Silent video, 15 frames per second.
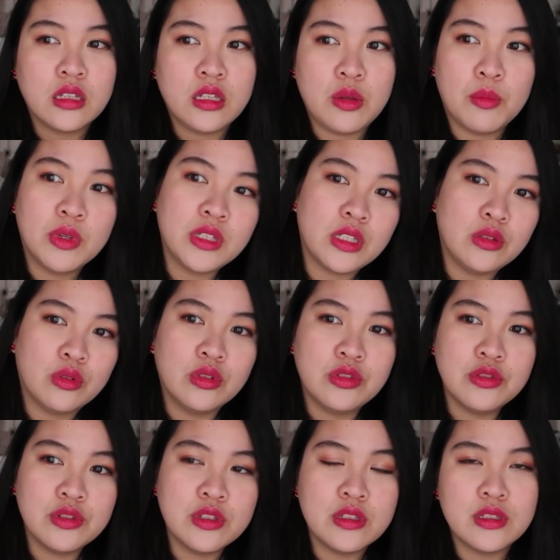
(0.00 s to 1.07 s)
你们顶多
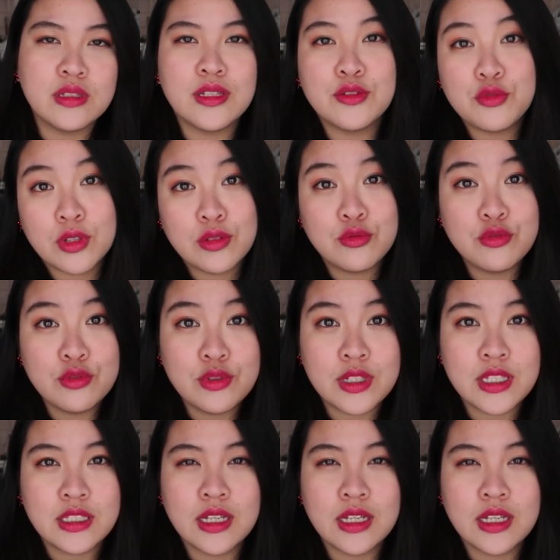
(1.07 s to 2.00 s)
就是只能远距离，